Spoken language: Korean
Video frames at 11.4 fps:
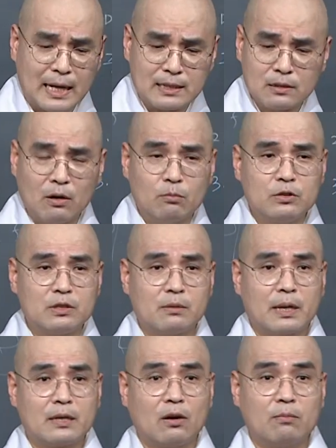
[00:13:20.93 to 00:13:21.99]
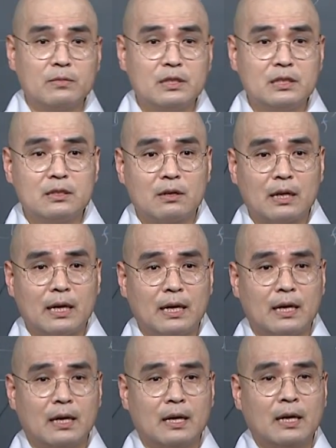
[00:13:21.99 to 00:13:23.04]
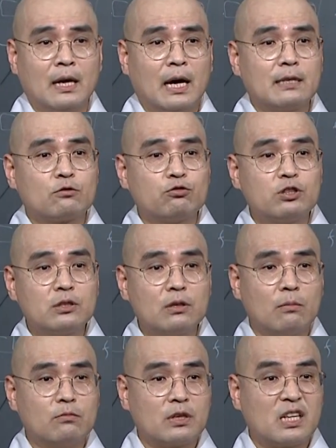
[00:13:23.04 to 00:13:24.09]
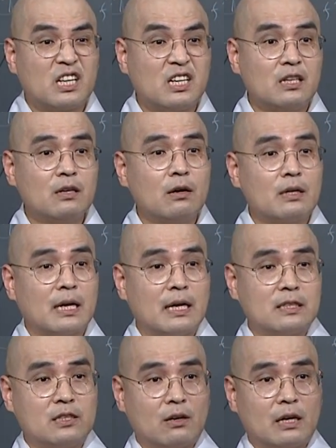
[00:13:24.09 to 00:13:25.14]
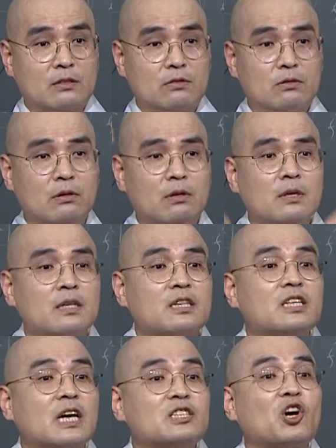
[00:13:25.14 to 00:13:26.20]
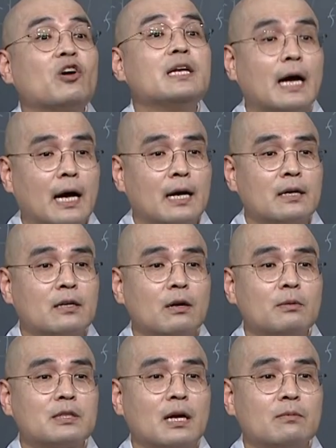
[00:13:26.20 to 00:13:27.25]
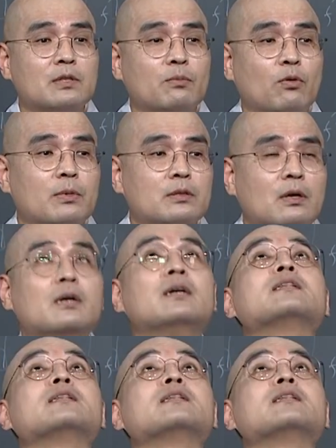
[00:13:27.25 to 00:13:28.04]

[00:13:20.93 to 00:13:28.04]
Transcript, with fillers: 낮은 건물들밖에 없는 시절에 한 9층 건물을 큰 걸 하나 지어가지고 그게 절이야. 그러면 사람들이 보면서